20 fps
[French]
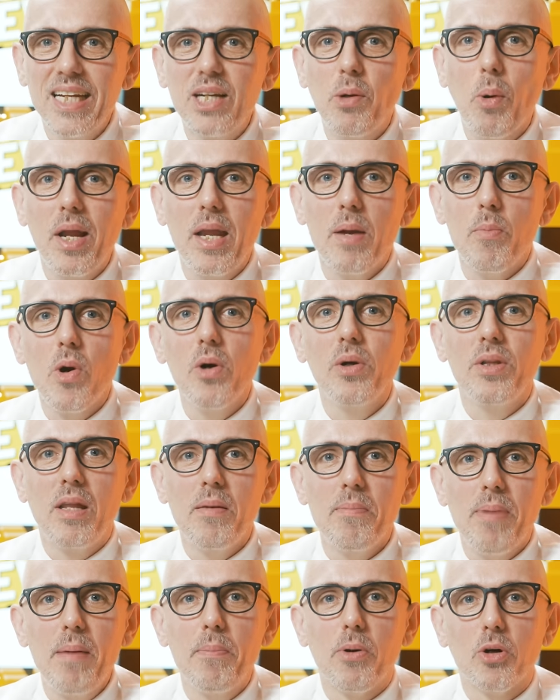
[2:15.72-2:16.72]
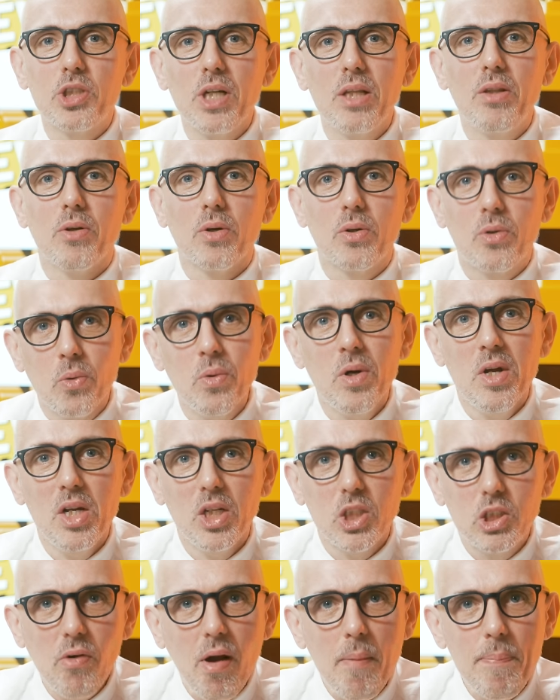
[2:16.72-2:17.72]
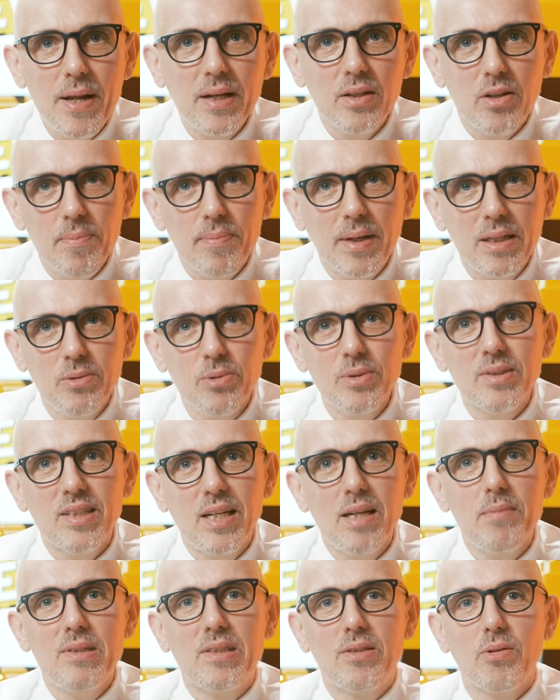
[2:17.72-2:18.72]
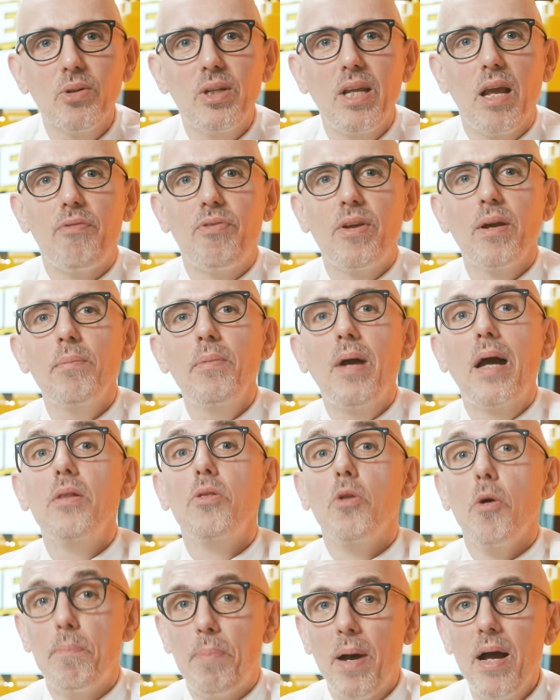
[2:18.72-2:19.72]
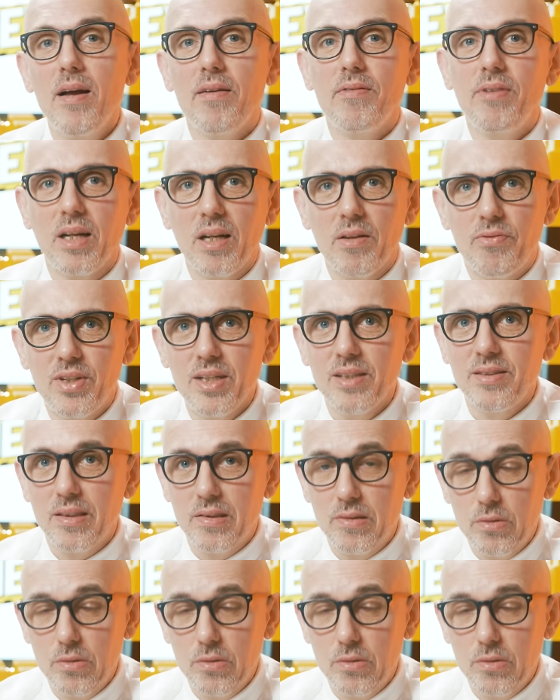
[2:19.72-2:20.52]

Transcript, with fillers: et croyez-moi on est une belle brochette de cons. Je vous rappelle que bad news c'est l'émission qui affirme ne pas vérifier ses